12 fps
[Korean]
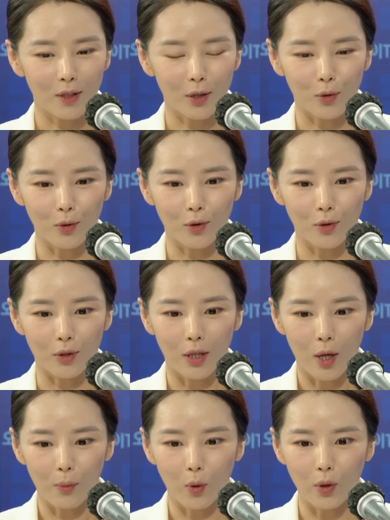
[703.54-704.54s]
그리고
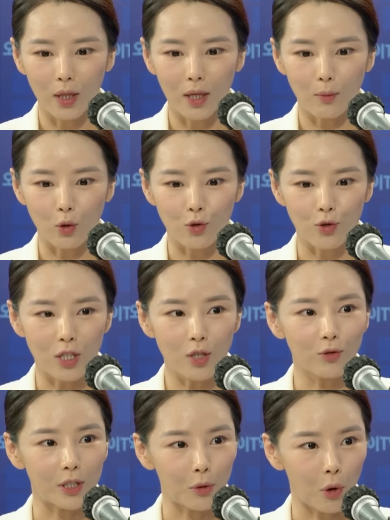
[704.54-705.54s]
보니까 뭐
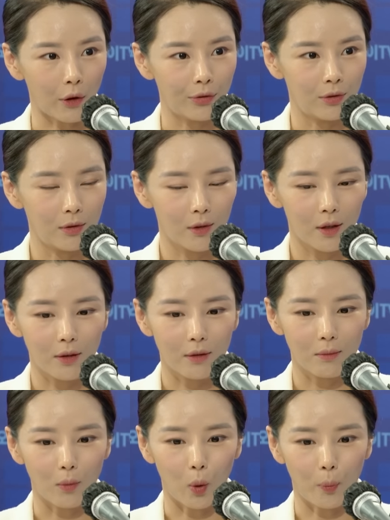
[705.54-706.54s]
주진우 의원,
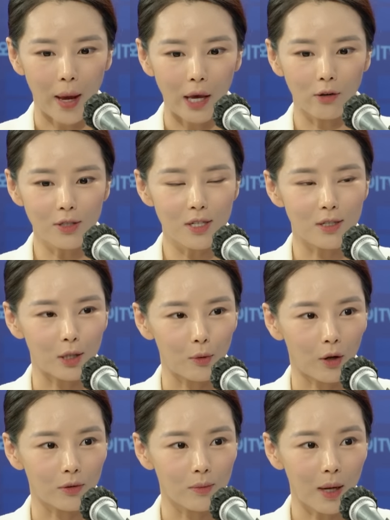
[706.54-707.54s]
네. 뭐 배현진
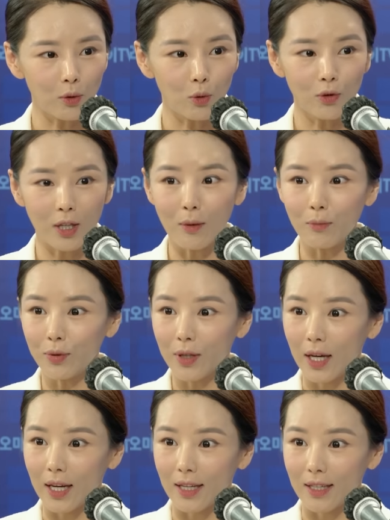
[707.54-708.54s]
의원 한동훈 음.
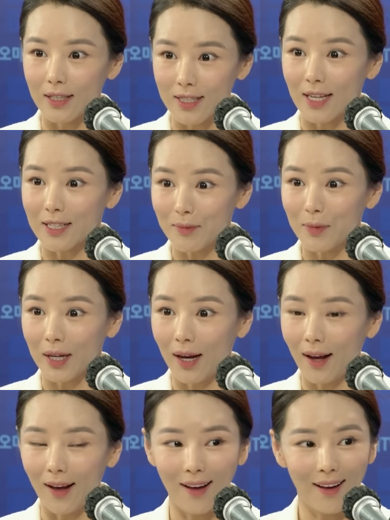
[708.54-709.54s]
캠프에 있지
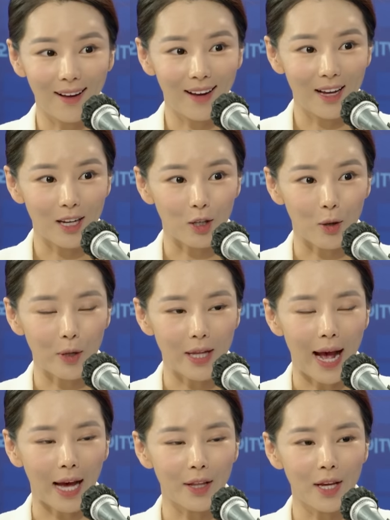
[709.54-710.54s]
않습니까? 그러면
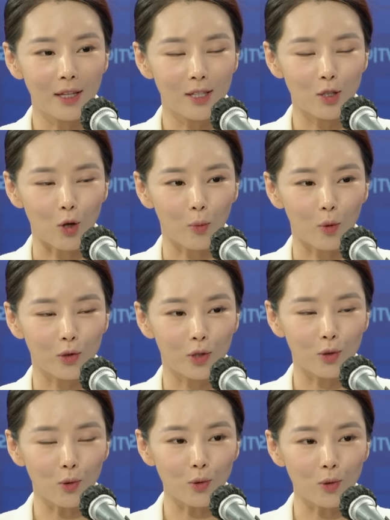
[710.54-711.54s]
안에 있는
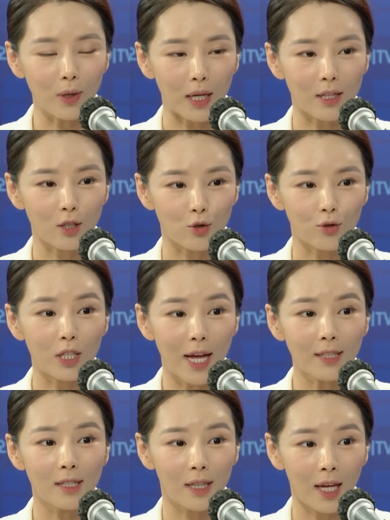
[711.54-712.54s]
정보들을 쏙쏙 갖다 주긴
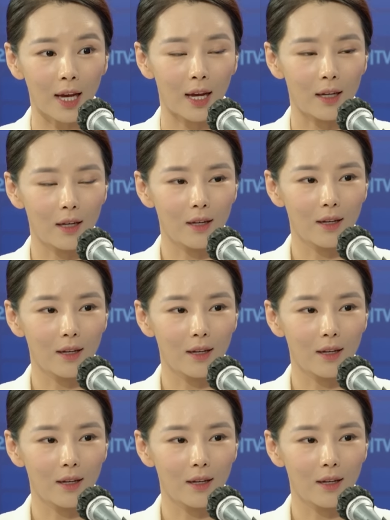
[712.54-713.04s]
하는데